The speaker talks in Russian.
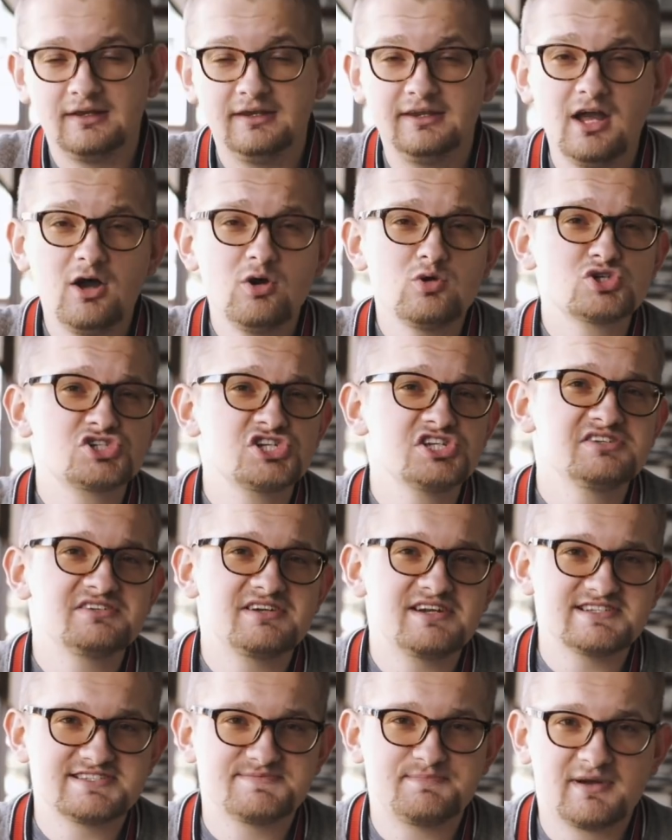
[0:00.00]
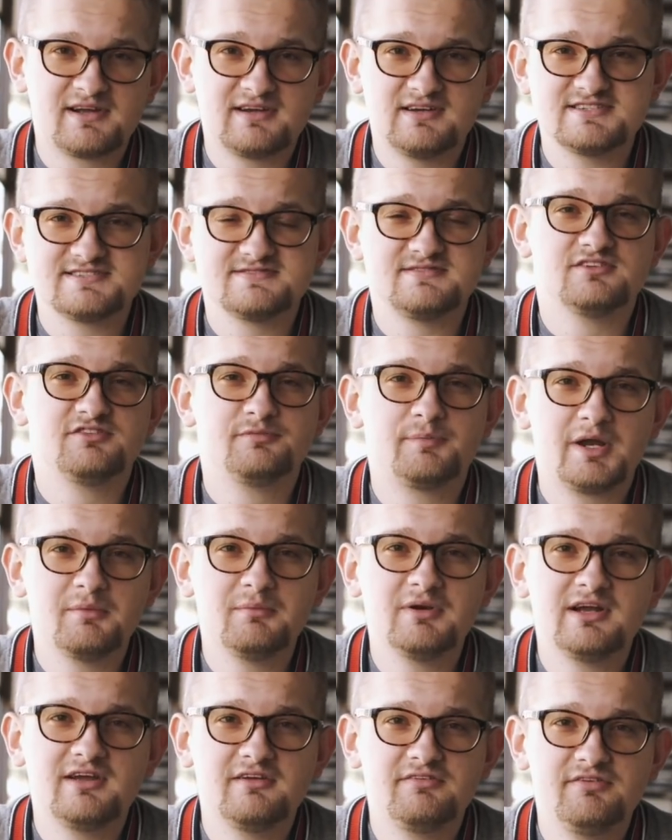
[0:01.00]
Я уже не раз показывал в
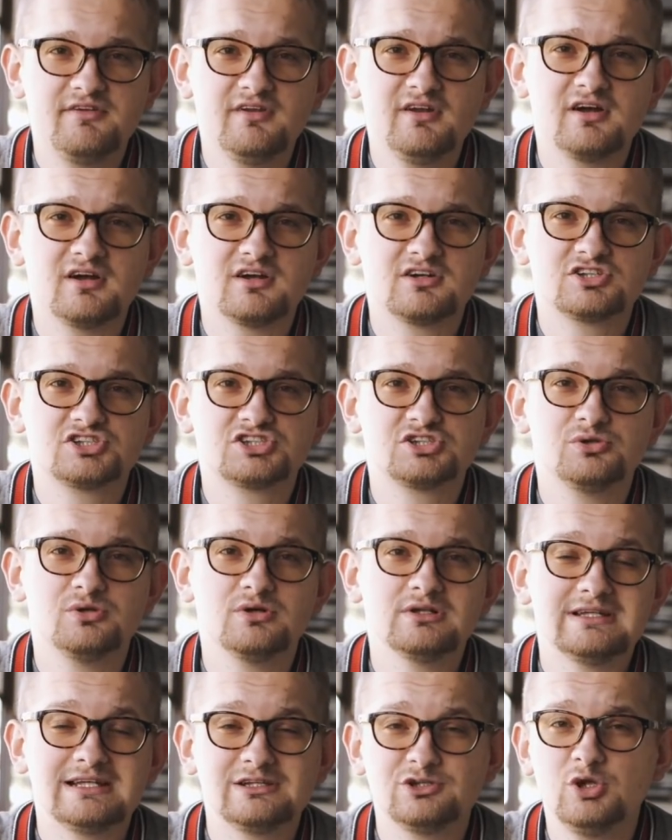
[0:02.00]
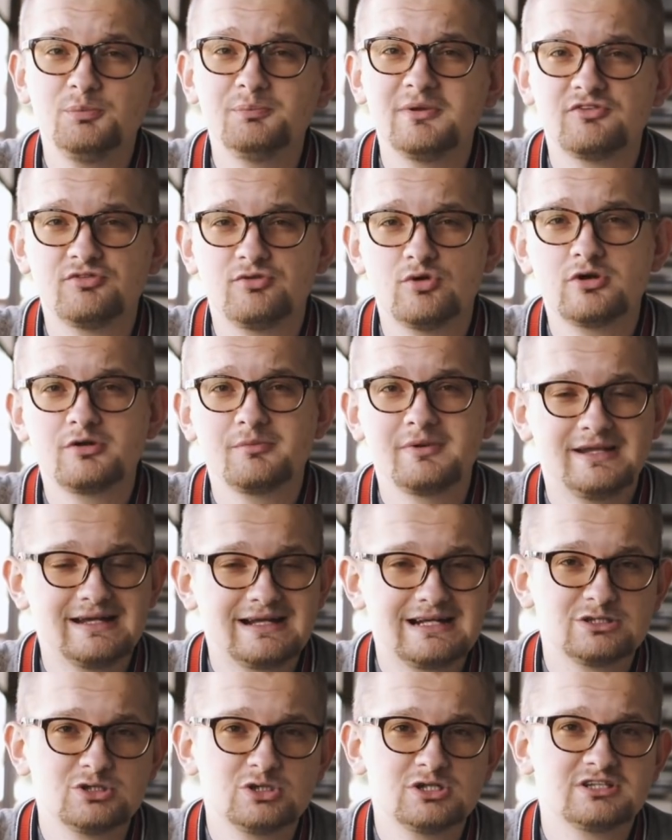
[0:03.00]
прямых эфирах, что на той платформе, на
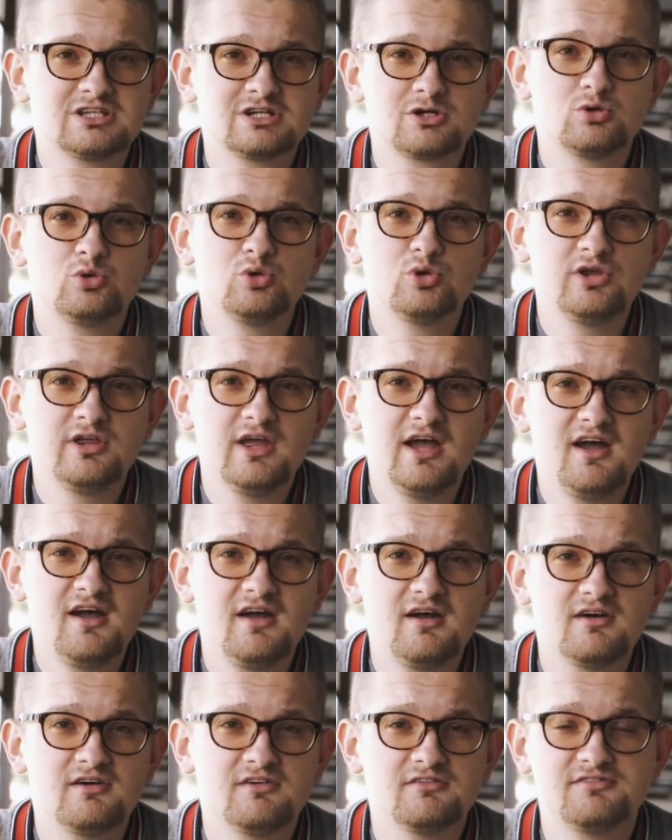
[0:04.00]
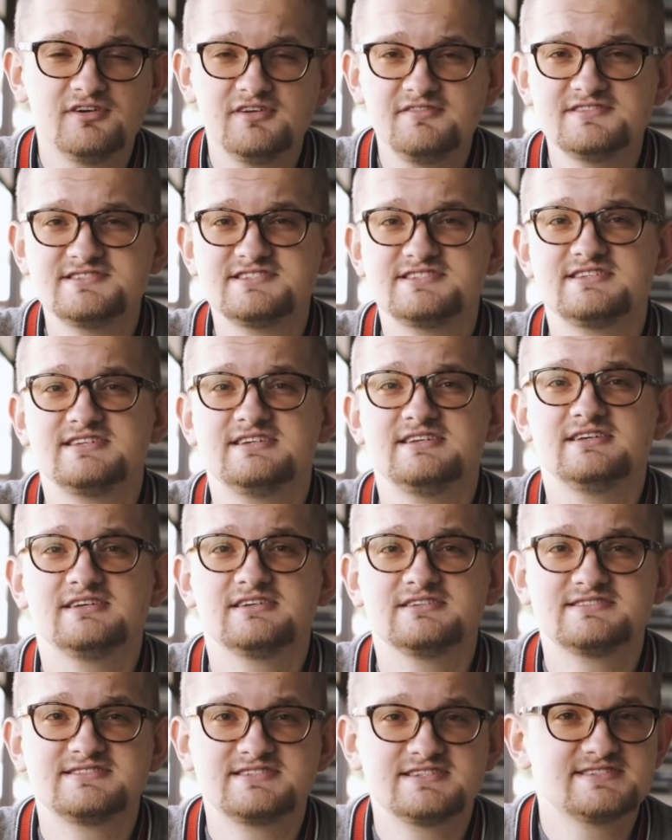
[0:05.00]
которой торгую я, вывести
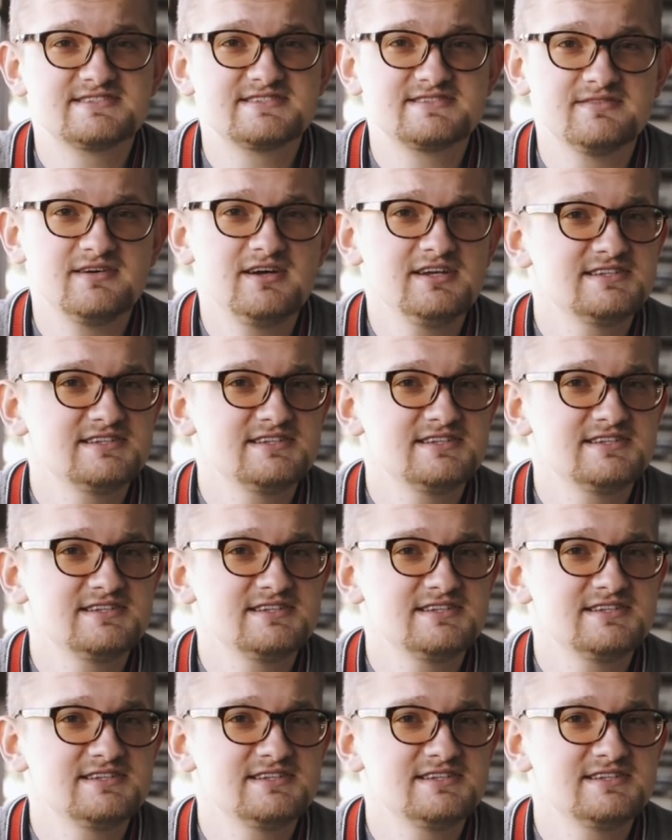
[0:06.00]
средства